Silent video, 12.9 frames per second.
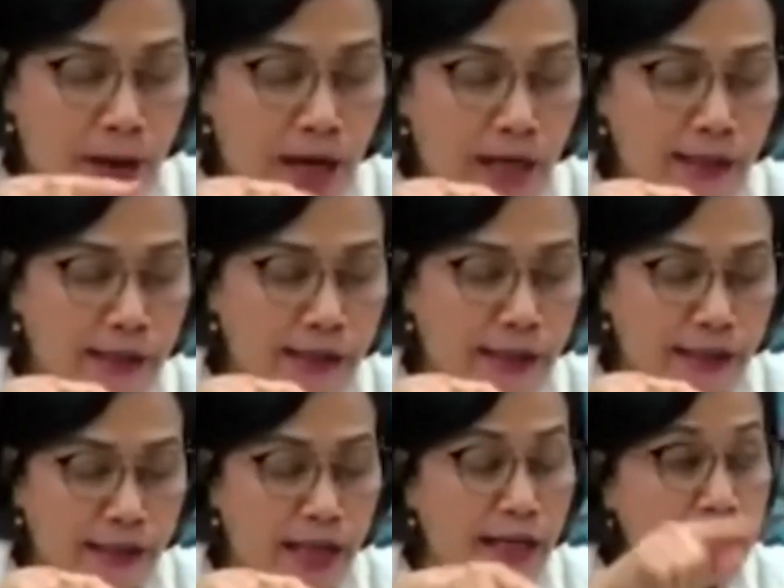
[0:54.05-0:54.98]
Dalam
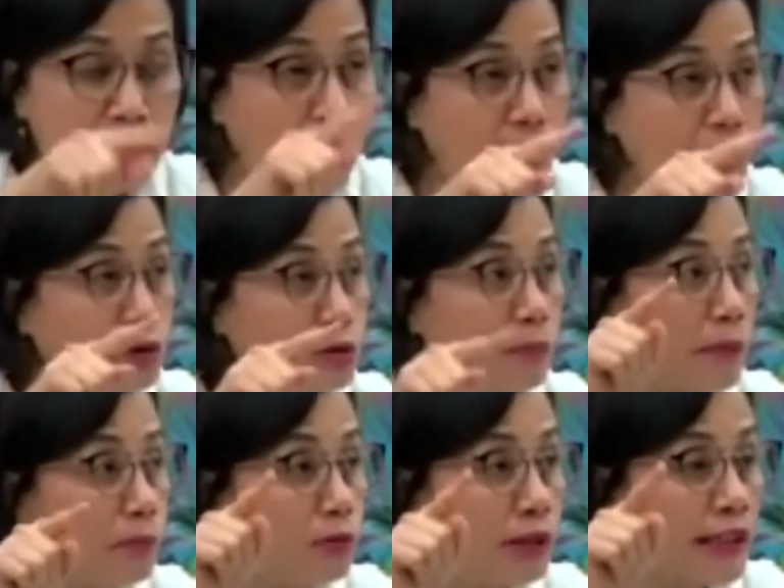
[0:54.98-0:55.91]
ini dari
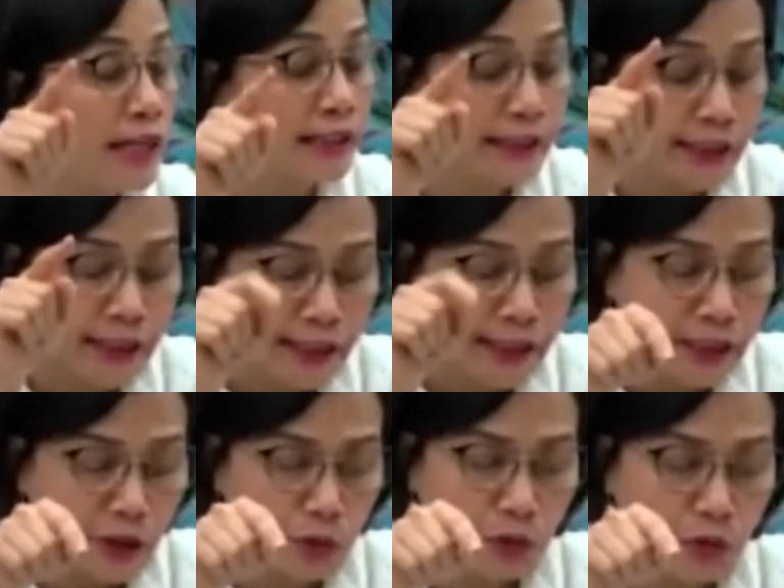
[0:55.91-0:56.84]
143
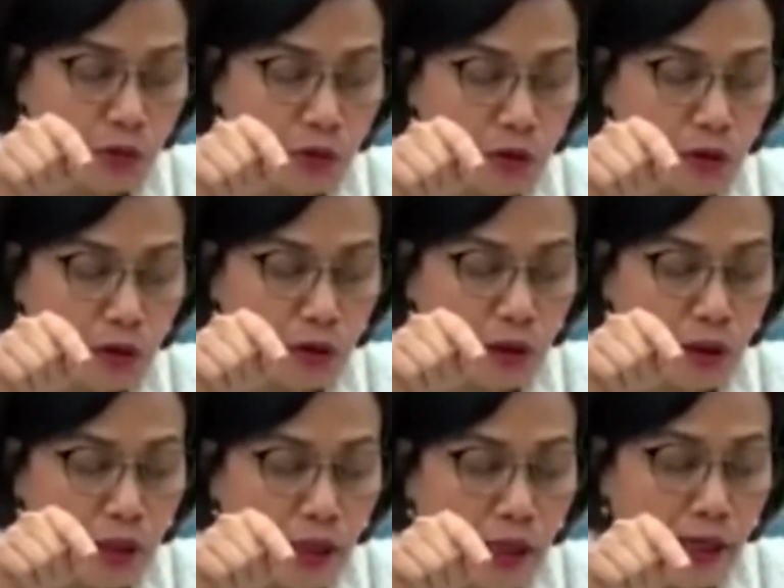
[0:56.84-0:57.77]
triliun
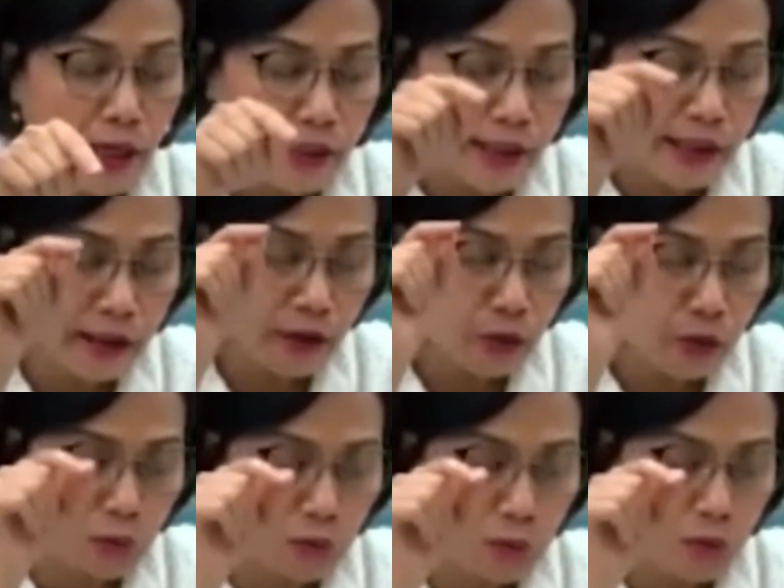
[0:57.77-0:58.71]
itu